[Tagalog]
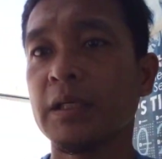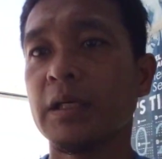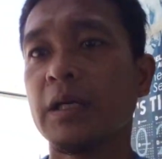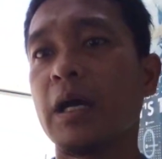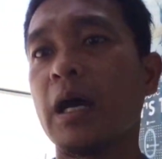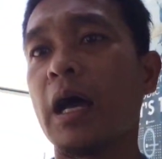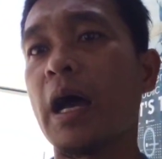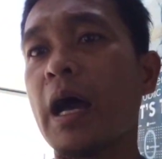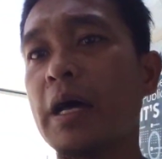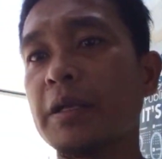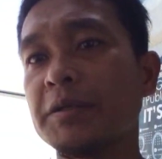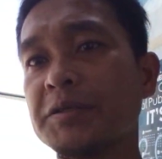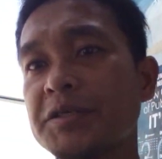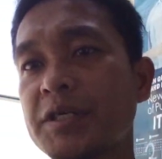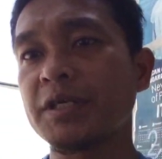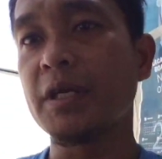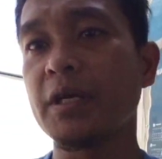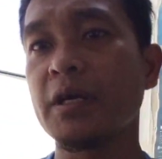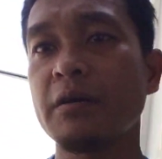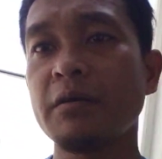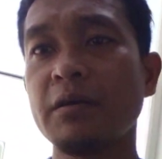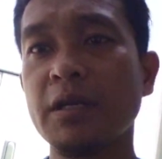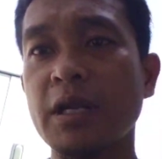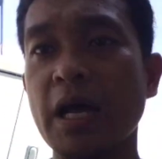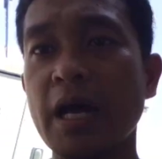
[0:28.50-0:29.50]
and
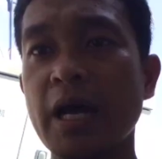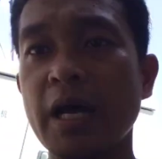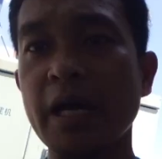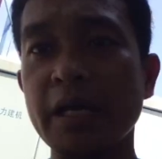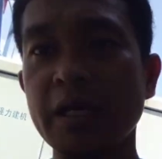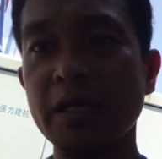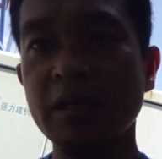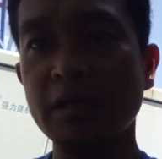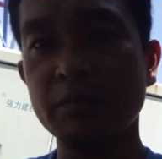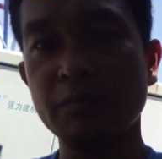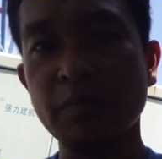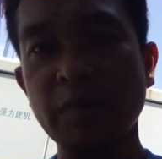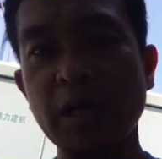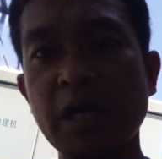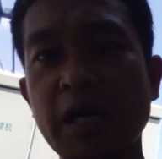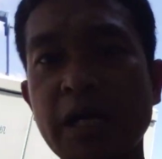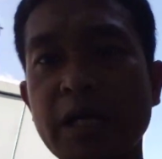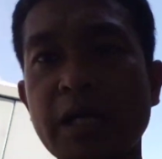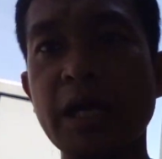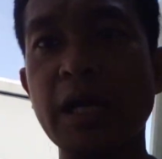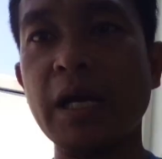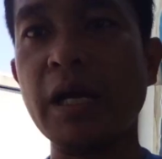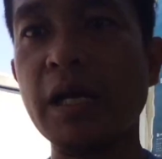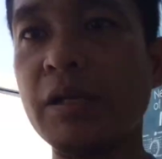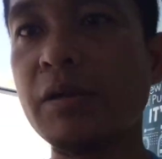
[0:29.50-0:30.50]
share like mga
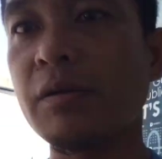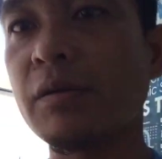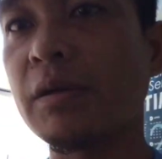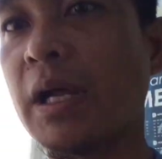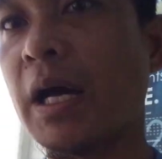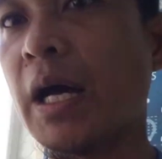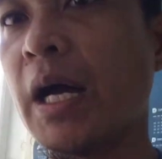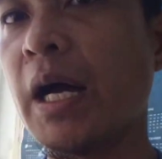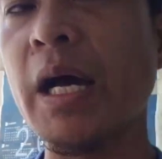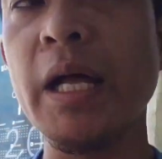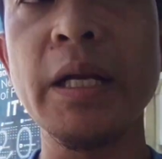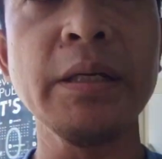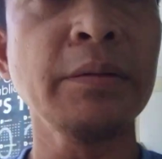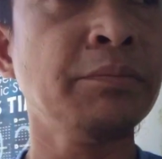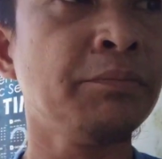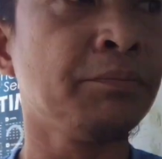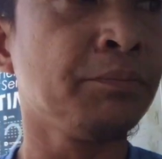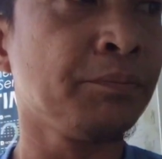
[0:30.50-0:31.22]
ka-idol and